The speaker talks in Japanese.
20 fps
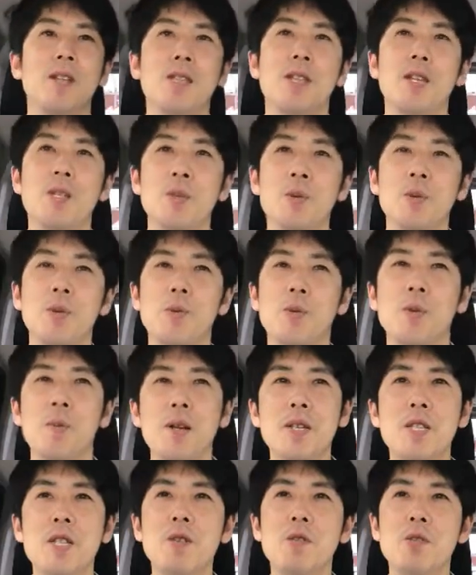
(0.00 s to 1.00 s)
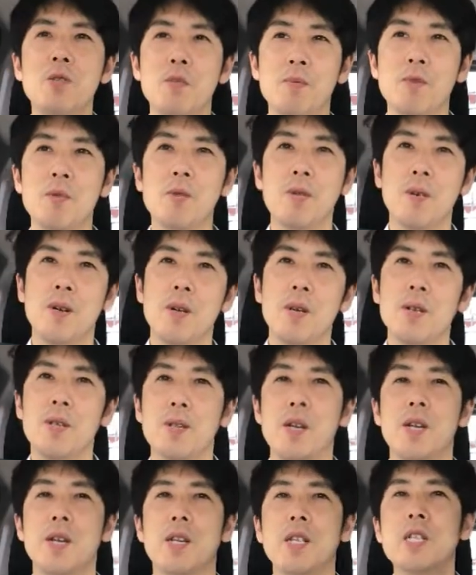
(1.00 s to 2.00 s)
で、その飛ばしてる人も、
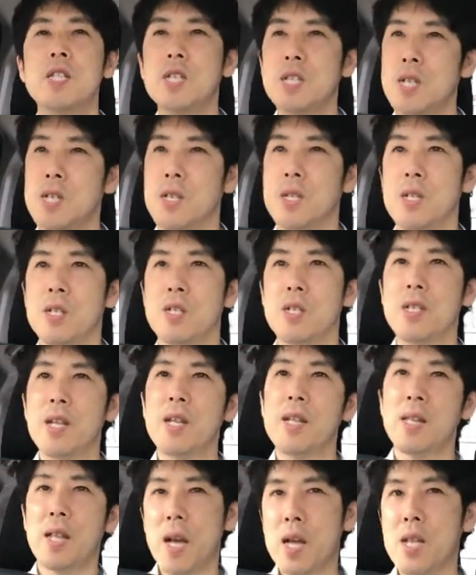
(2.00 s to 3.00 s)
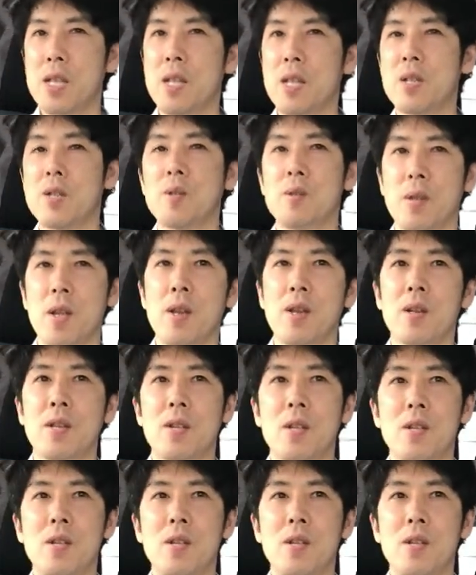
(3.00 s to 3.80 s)
え意識してないんですよね。